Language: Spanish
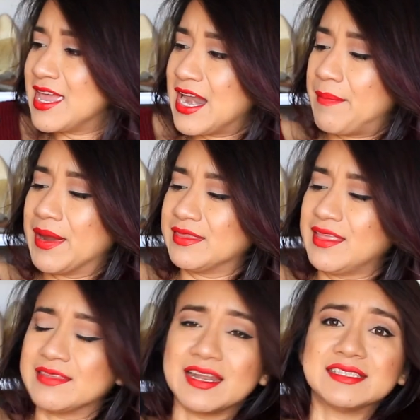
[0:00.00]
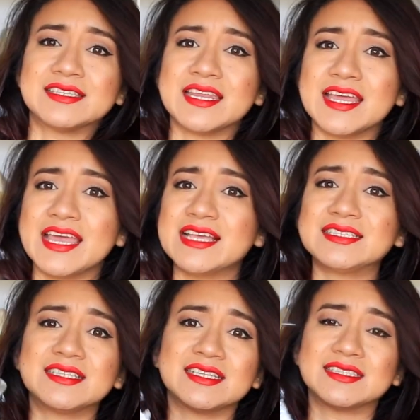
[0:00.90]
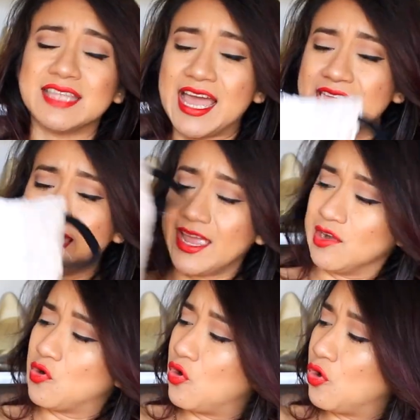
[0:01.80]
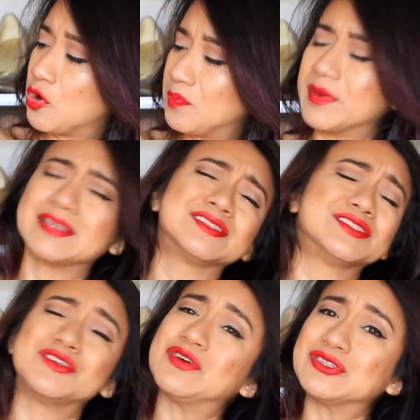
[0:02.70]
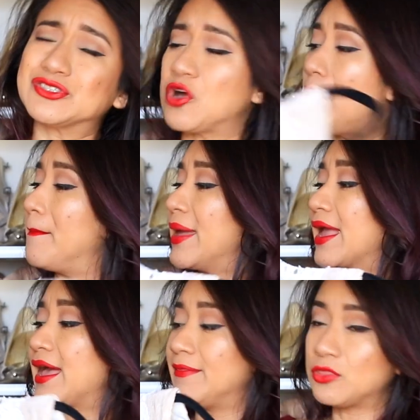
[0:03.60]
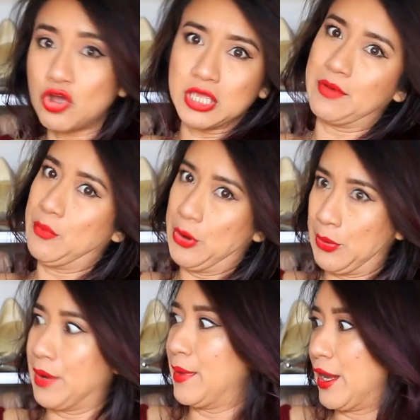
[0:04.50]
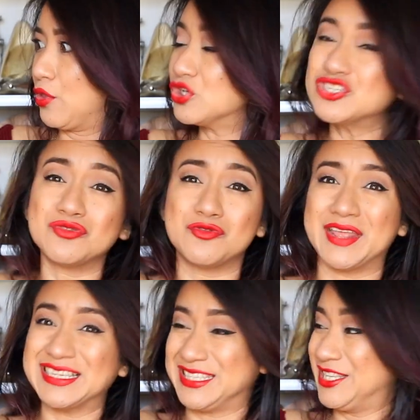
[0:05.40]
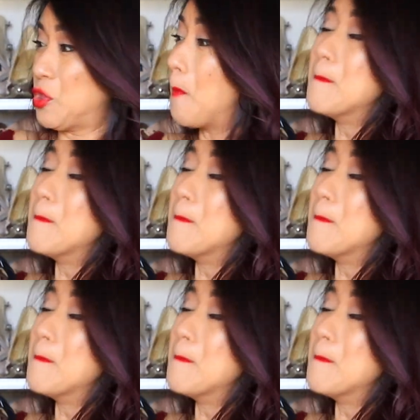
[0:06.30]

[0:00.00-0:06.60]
y en la parte de atrás tiene este detalle, el color precioso, me encantó y qué bueno que me quedó, si no me hubiera sentido